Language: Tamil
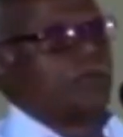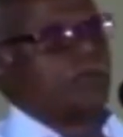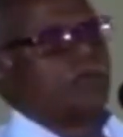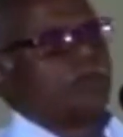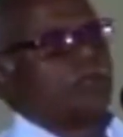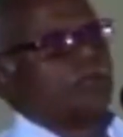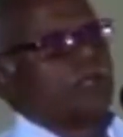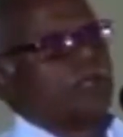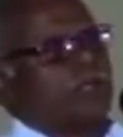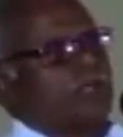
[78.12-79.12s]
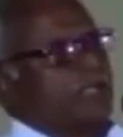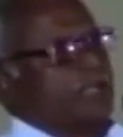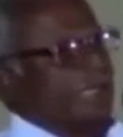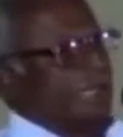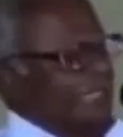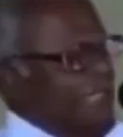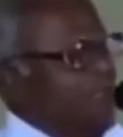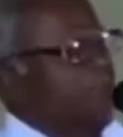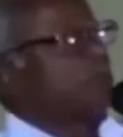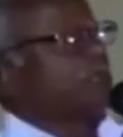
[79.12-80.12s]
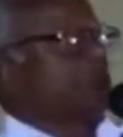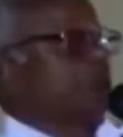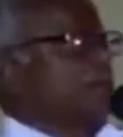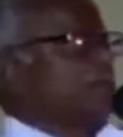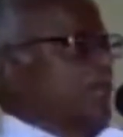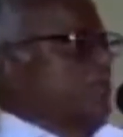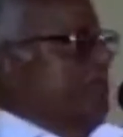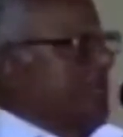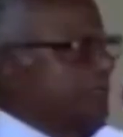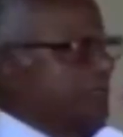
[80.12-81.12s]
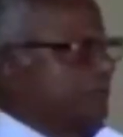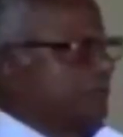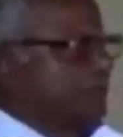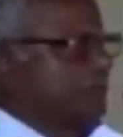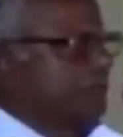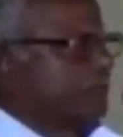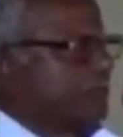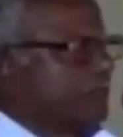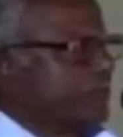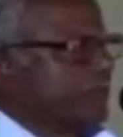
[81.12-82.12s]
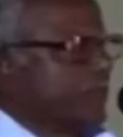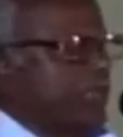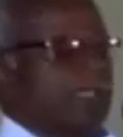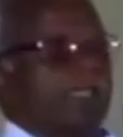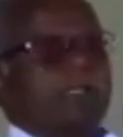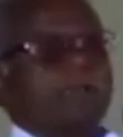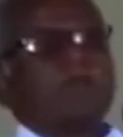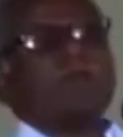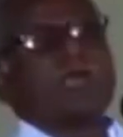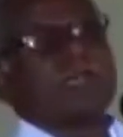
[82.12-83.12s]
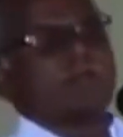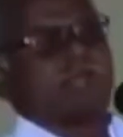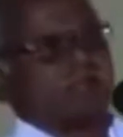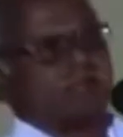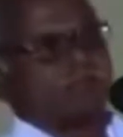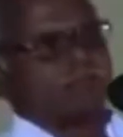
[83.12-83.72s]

புரிந்து கொண்டிருப்பீர்கள் எதற்கும் அந்த மண் பயன்படாது எதற்கும் பயன்படாது